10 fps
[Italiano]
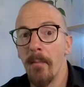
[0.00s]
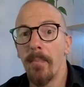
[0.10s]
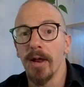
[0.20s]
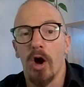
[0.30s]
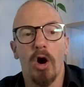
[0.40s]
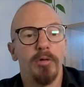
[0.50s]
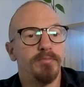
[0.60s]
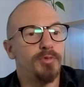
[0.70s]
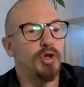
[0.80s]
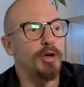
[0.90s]
Però
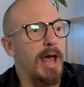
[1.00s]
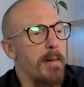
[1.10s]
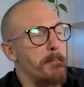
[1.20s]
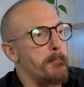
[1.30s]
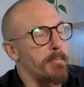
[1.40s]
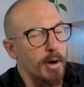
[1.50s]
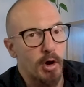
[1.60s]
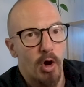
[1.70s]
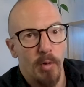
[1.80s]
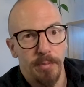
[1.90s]
non è
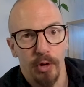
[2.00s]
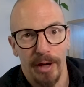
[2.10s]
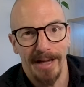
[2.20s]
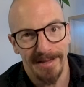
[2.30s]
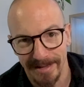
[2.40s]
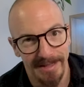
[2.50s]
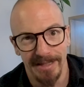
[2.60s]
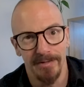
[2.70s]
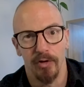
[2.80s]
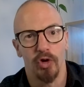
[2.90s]
proprio
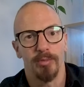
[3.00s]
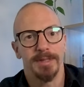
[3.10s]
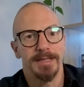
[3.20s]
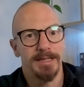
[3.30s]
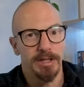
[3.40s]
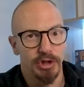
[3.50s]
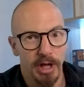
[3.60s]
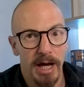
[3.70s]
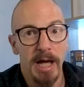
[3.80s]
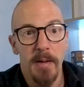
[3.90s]
cattivo come si
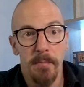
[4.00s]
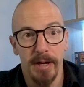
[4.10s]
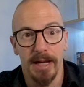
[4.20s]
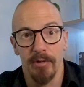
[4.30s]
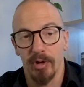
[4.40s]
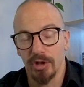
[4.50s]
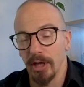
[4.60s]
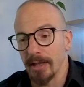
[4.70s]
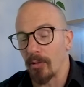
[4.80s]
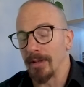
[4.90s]
dice, perché una
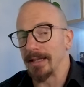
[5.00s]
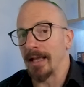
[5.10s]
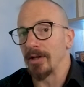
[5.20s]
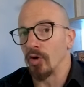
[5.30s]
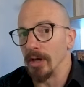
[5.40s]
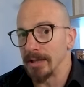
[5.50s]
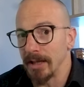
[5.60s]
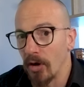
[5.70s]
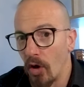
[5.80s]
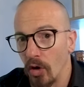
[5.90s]
certa quantità di
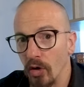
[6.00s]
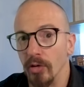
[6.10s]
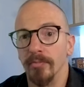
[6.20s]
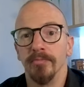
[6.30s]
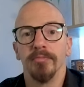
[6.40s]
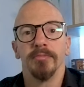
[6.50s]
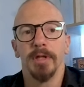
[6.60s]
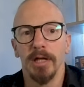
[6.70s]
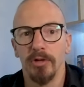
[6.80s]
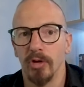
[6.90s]
colesterolo
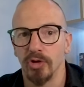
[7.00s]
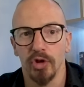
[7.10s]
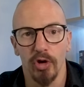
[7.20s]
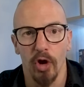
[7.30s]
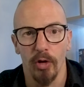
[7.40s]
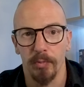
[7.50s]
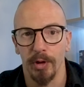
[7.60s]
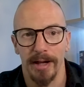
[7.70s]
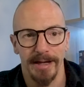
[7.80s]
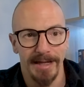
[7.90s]
il nostro corpo
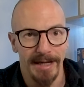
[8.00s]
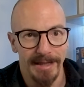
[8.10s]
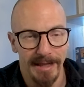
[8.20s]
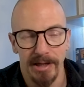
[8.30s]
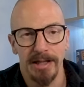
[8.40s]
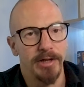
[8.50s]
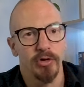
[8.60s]
la richiede, le